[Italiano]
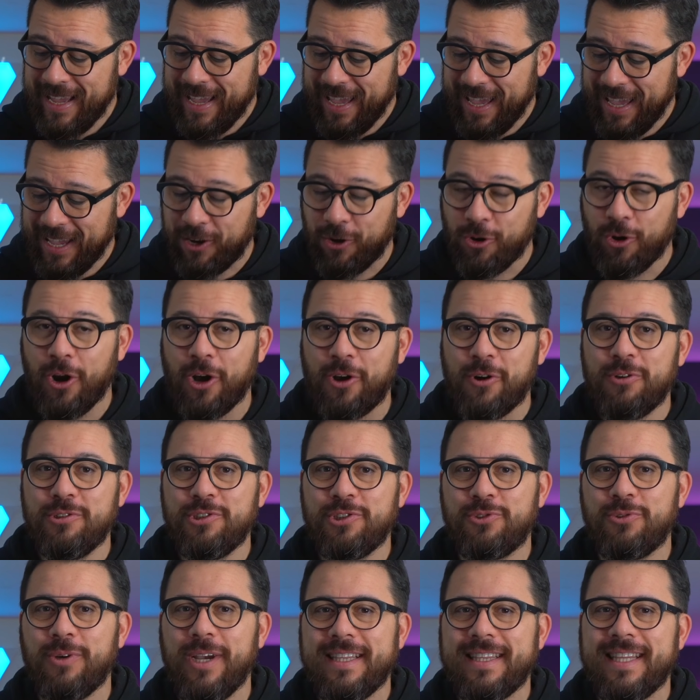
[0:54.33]
e con la
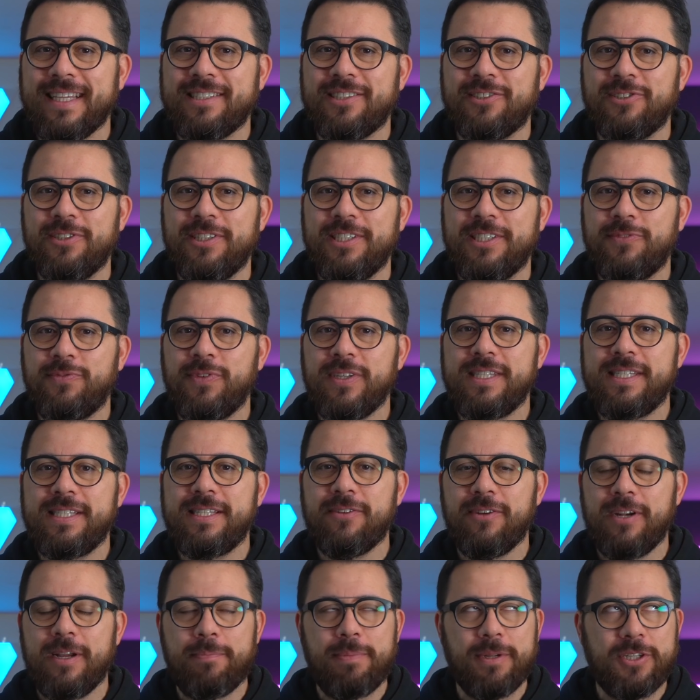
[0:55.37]
consueta
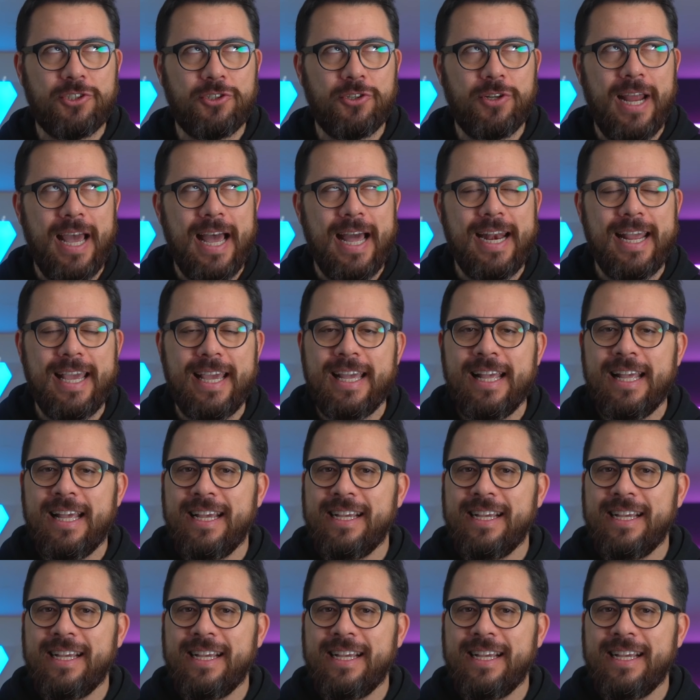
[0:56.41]
soddisfazione personale.